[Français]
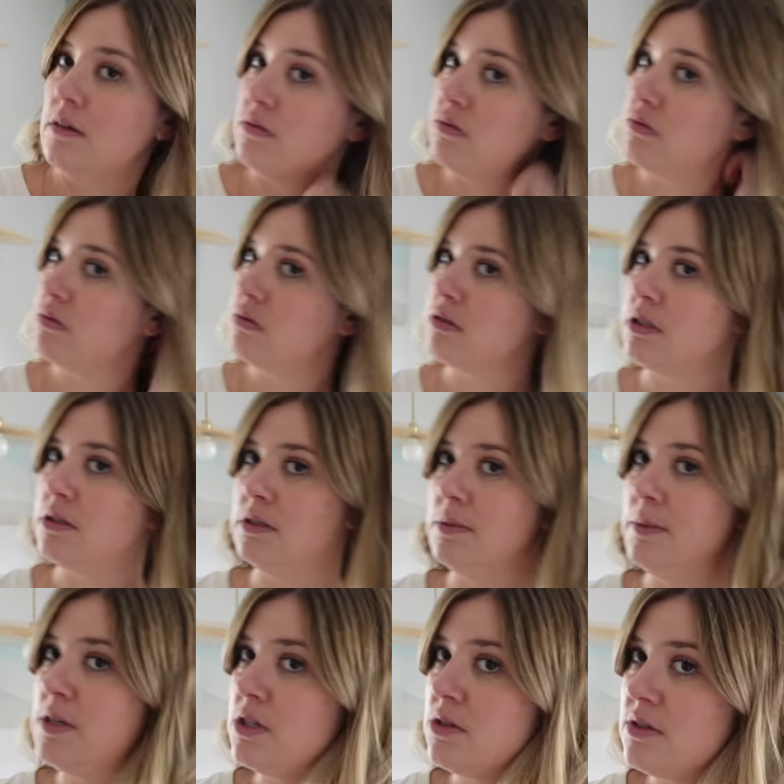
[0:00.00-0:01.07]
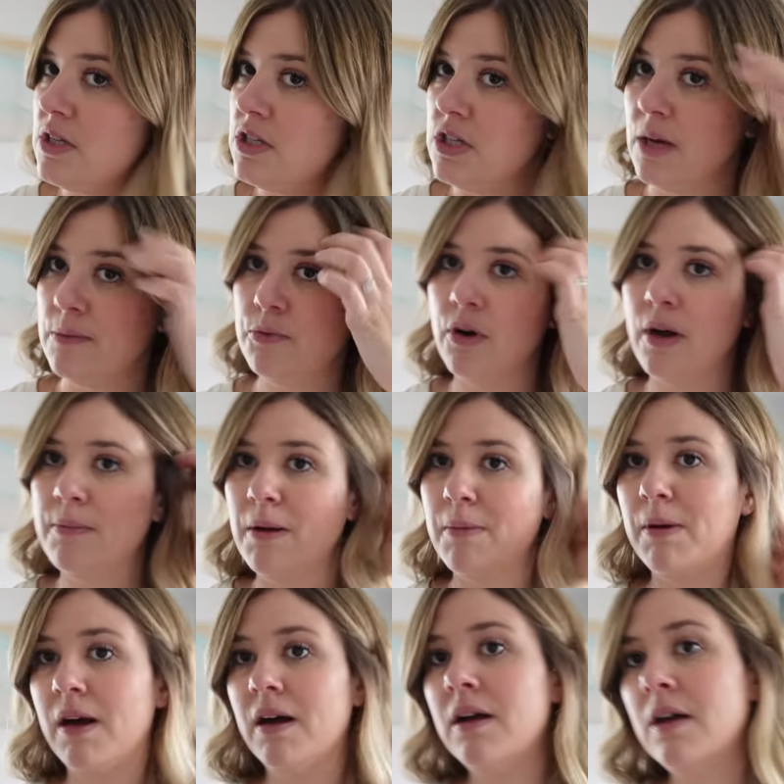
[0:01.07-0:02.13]
euh, j'ai pas de chance, c'est déjà un peu
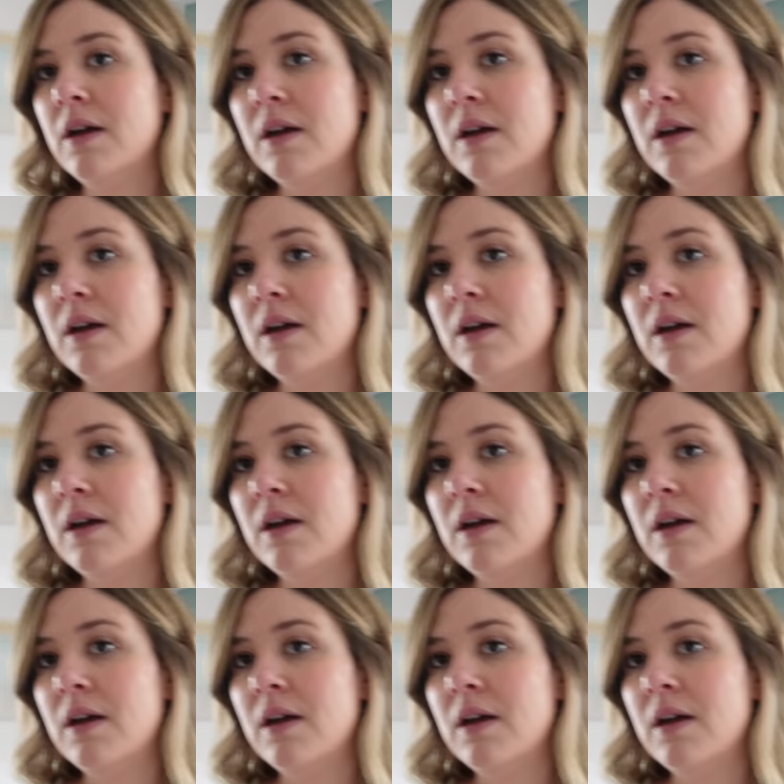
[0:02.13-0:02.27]
raplapla